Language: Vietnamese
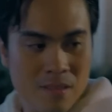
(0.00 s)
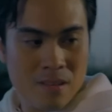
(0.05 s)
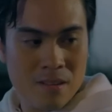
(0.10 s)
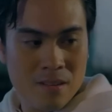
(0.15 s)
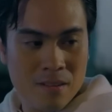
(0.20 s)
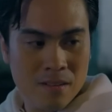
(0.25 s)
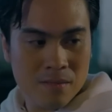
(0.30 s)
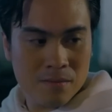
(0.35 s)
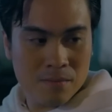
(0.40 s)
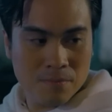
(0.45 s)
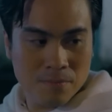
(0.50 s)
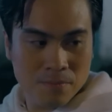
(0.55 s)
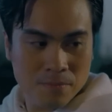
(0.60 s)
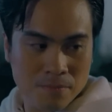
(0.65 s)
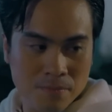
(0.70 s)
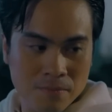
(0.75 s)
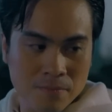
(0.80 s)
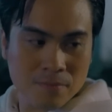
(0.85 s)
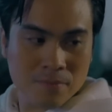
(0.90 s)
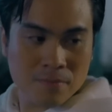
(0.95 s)
Đi khai trương mà
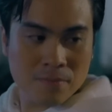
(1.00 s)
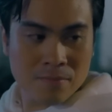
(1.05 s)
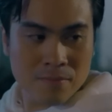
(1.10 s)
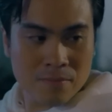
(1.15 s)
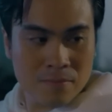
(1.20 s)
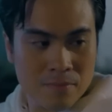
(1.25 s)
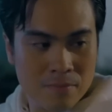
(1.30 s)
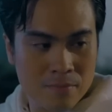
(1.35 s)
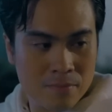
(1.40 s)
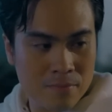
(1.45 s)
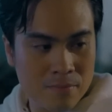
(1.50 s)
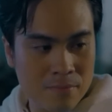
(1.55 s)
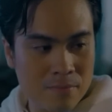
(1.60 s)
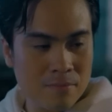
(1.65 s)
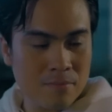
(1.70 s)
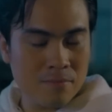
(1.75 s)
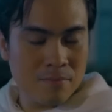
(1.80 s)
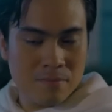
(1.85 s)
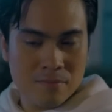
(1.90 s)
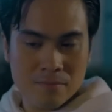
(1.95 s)
mua mèo thần tài là hợp lý
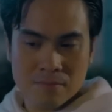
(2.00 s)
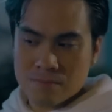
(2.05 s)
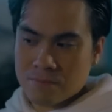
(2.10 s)
nhất đấy.